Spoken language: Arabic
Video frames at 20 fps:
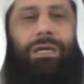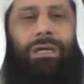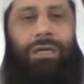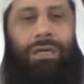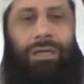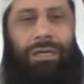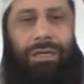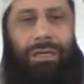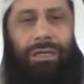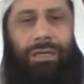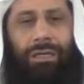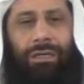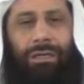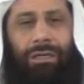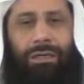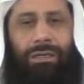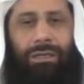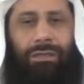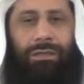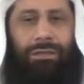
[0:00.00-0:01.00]

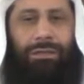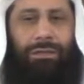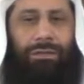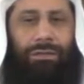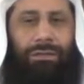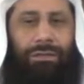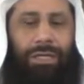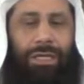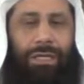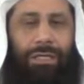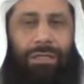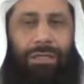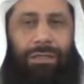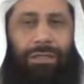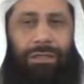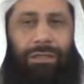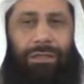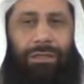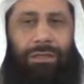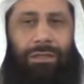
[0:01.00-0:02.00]
آه
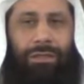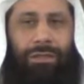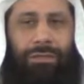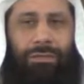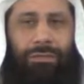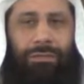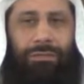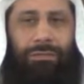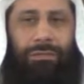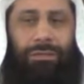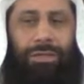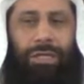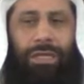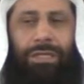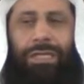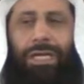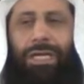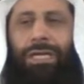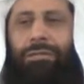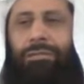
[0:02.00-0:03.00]
يعني آه
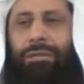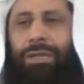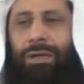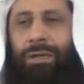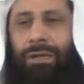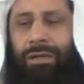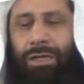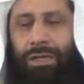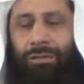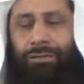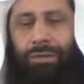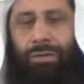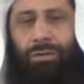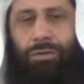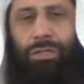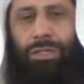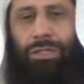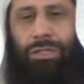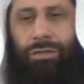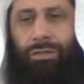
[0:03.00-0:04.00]
قد علمنا كيف
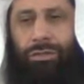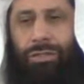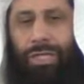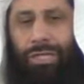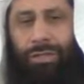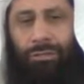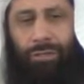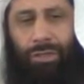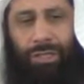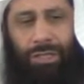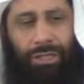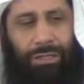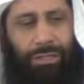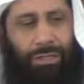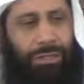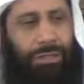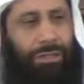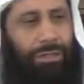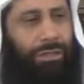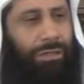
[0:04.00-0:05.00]
نسلم
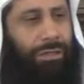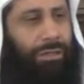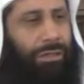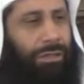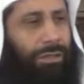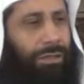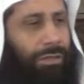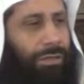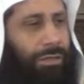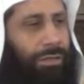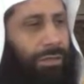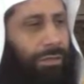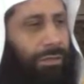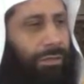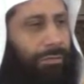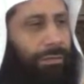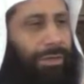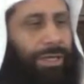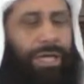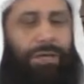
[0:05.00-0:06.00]
عليك
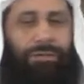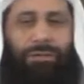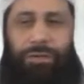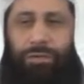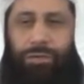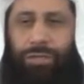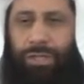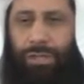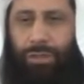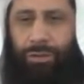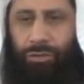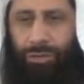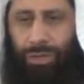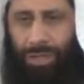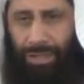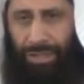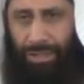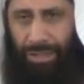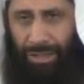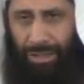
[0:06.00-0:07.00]
فكيف
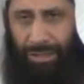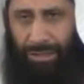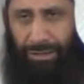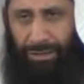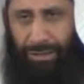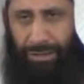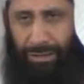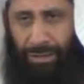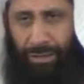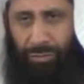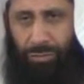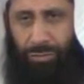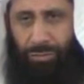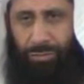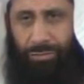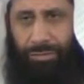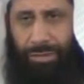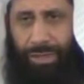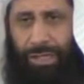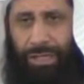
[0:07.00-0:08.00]
نصلي عليك
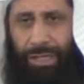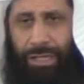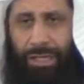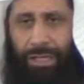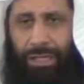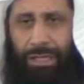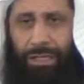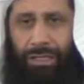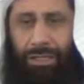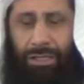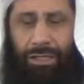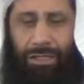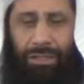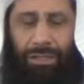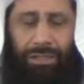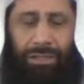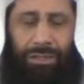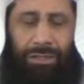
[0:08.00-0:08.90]
قولهم مثل هذا ال ال